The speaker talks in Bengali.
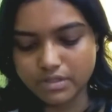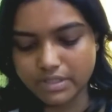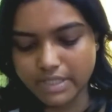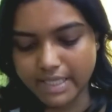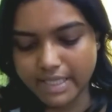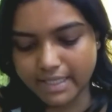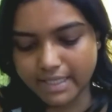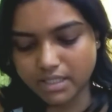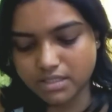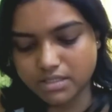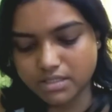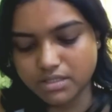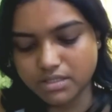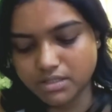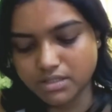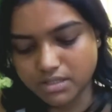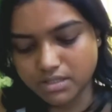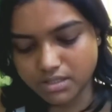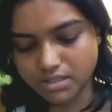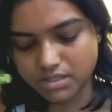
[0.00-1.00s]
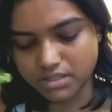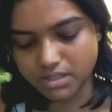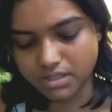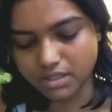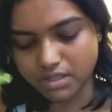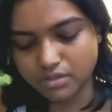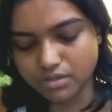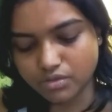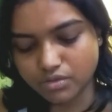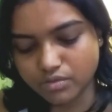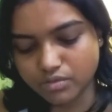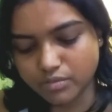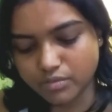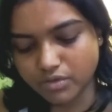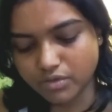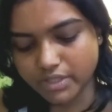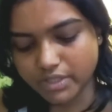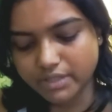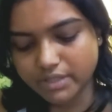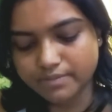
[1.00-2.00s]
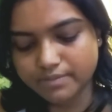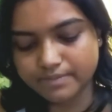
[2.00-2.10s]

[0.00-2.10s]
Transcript: দেখাচ্ছি জিনিসটা কিরকম হয়